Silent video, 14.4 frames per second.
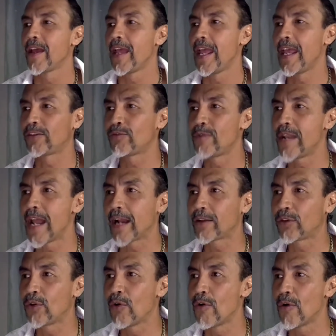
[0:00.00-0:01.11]
es un
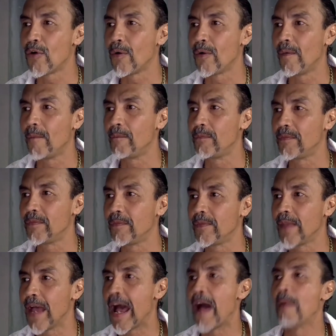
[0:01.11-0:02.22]
acto
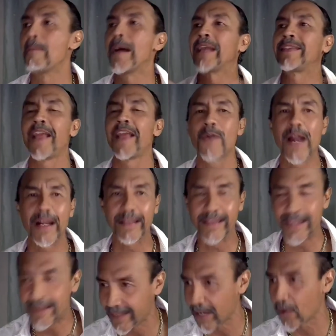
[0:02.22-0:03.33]
amateur
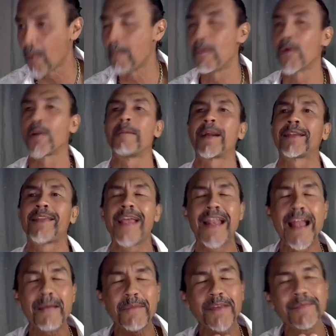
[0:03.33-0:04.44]
artístico por parte de la
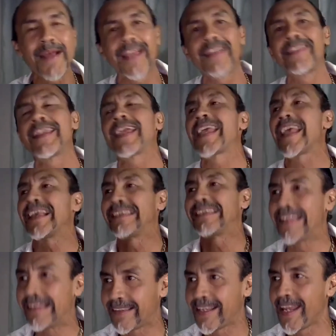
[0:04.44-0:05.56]
misma gente que
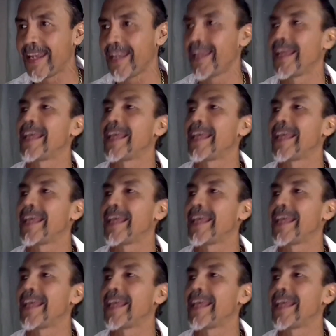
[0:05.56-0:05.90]
asiste